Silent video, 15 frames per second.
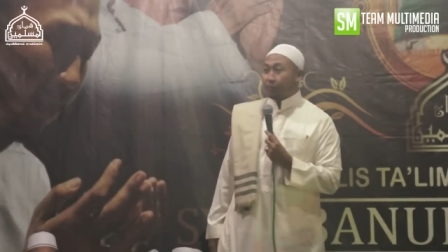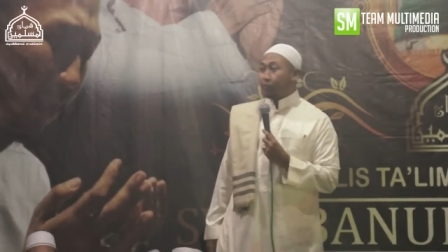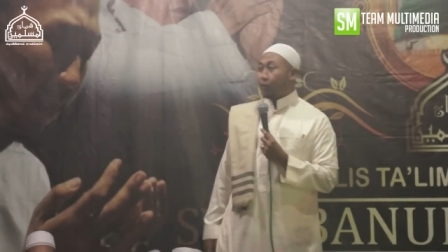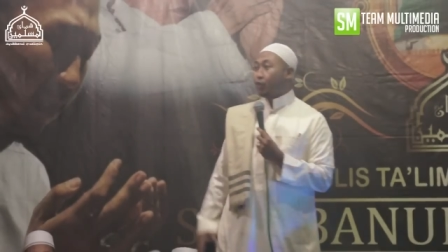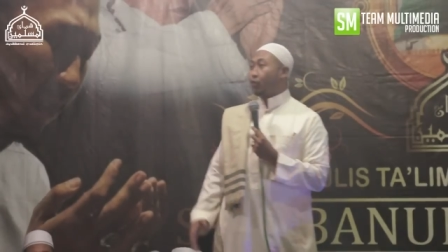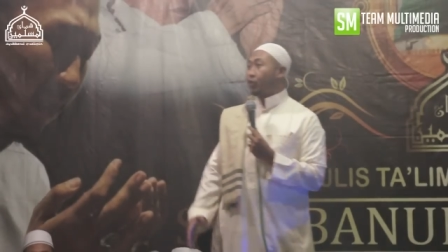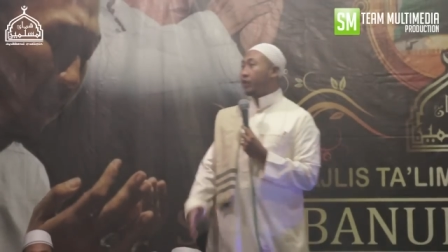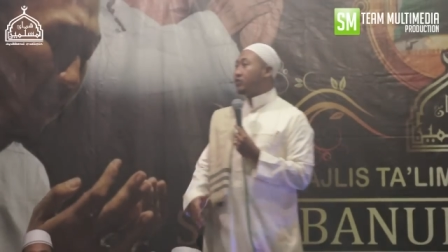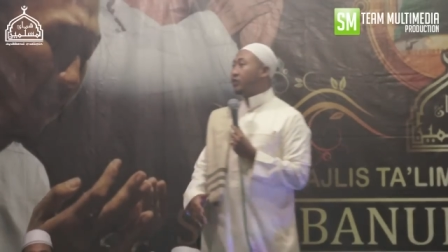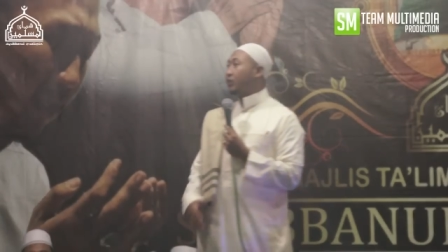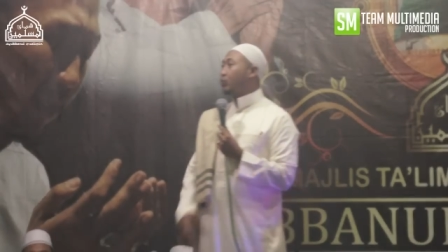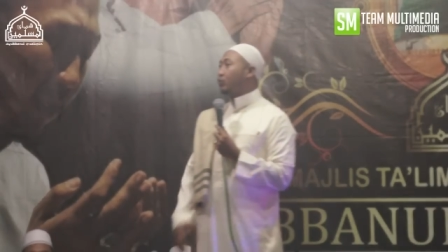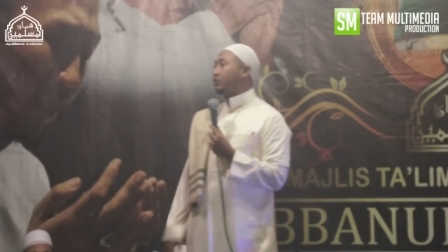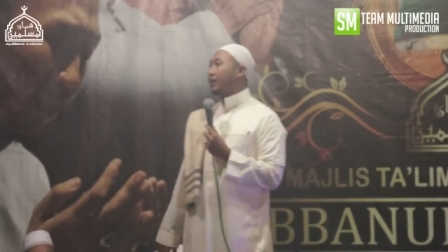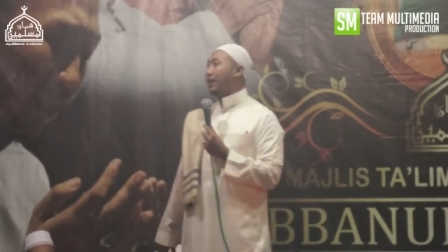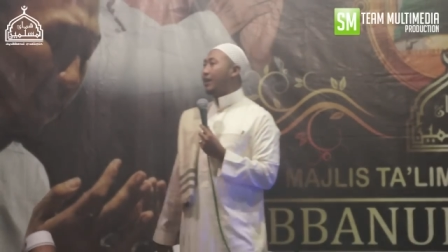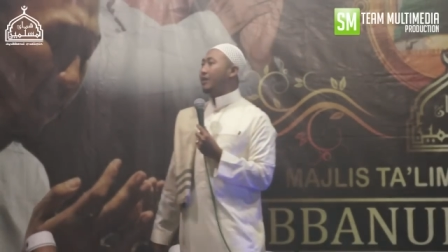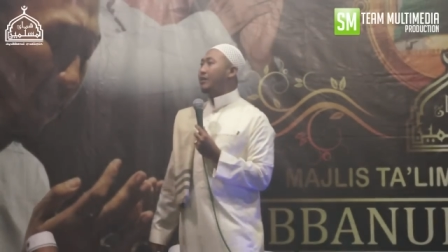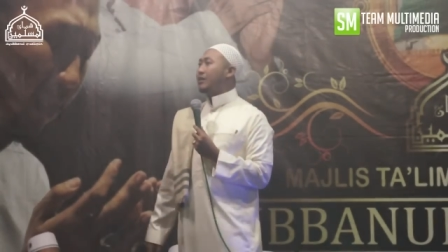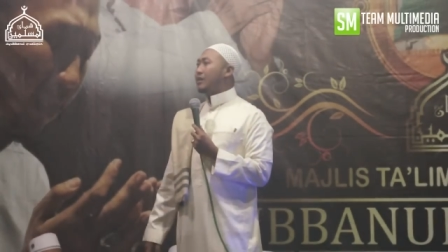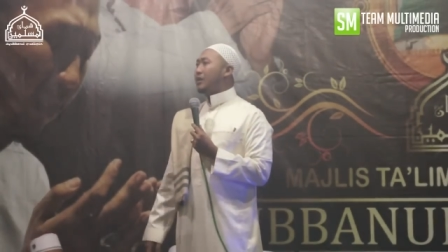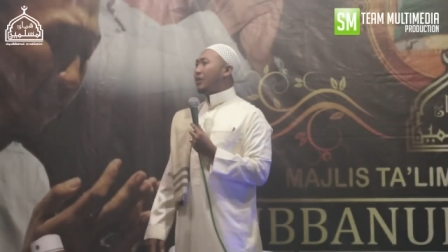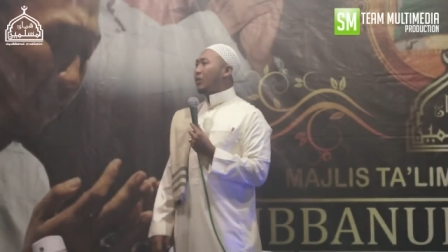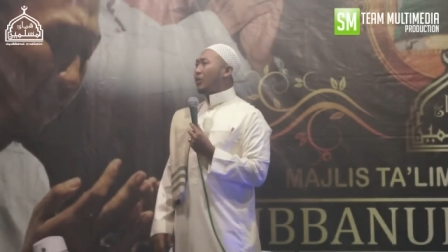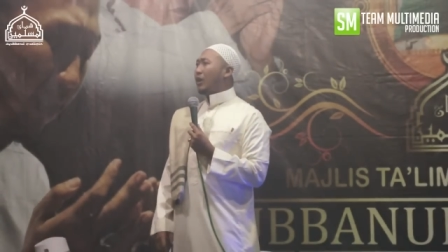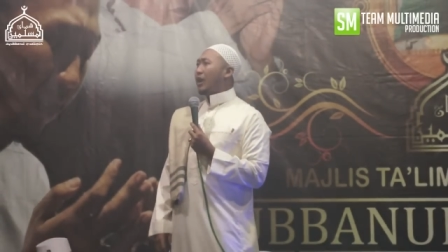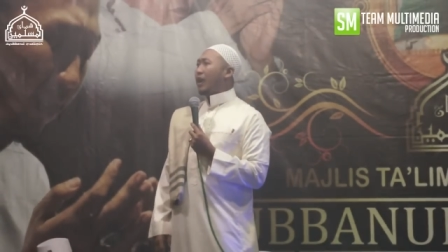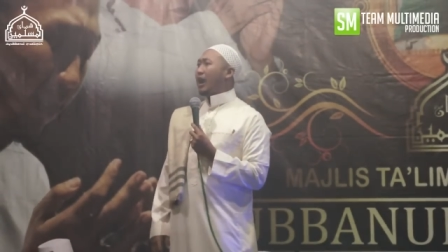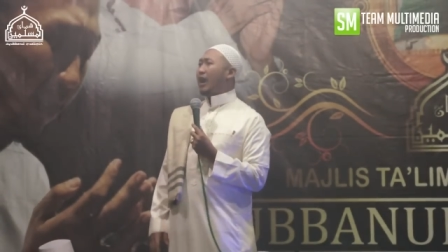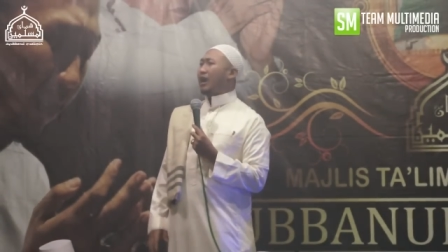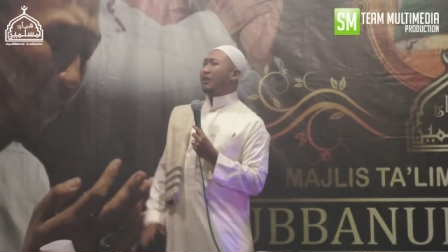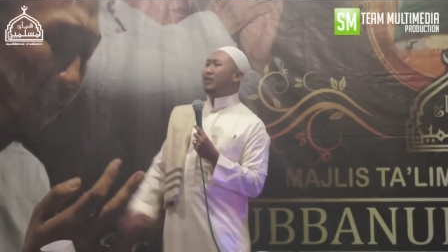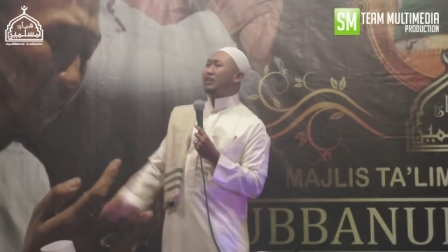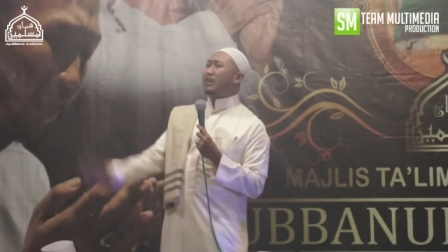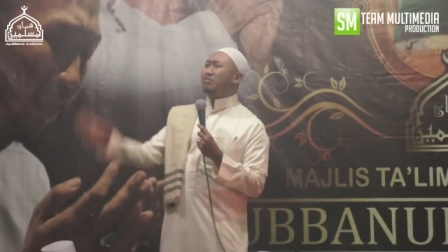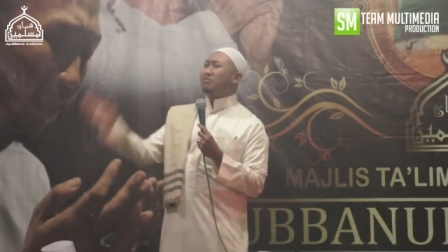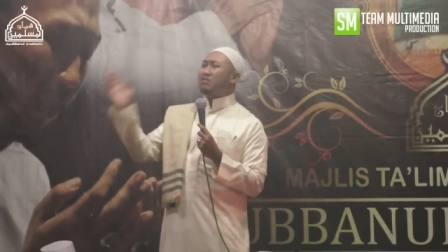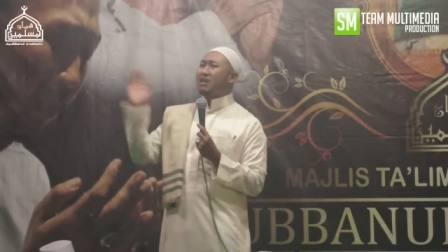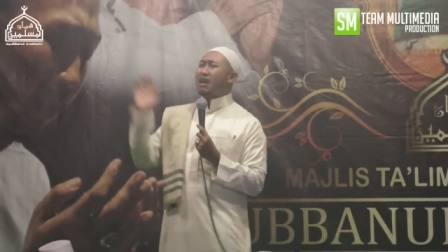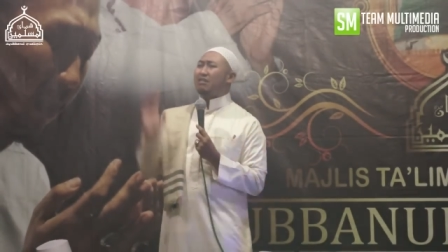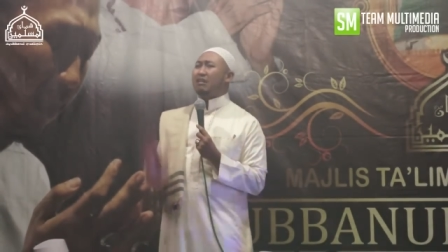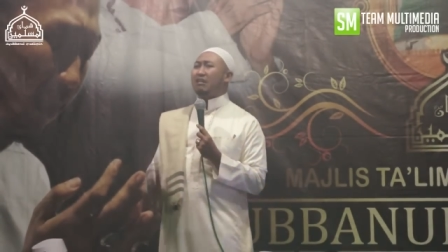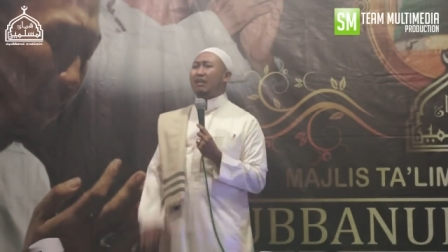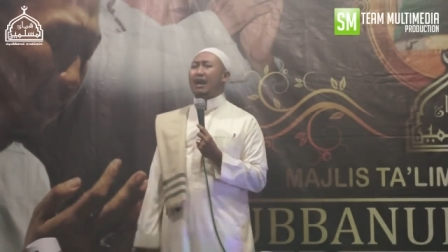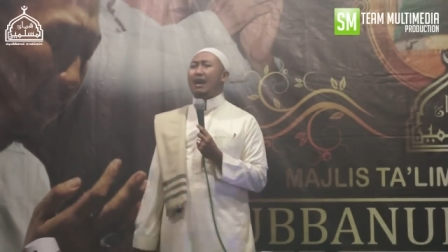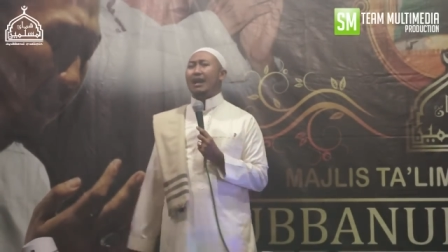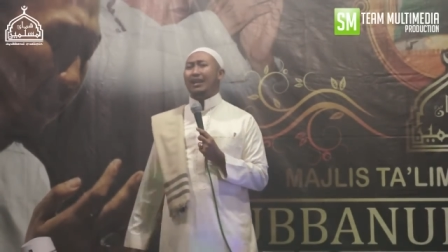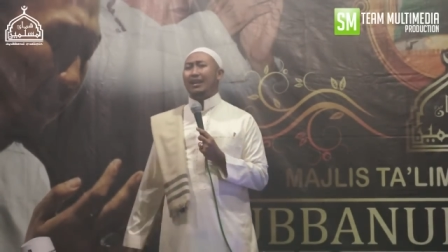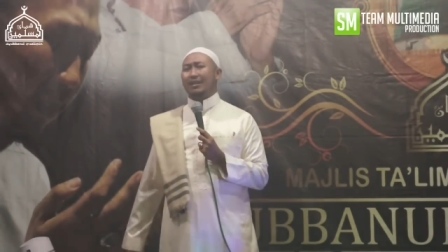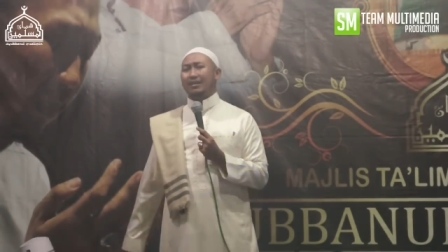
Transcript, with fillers: Pada orang yang saya ngocak akhirat tidak kekal.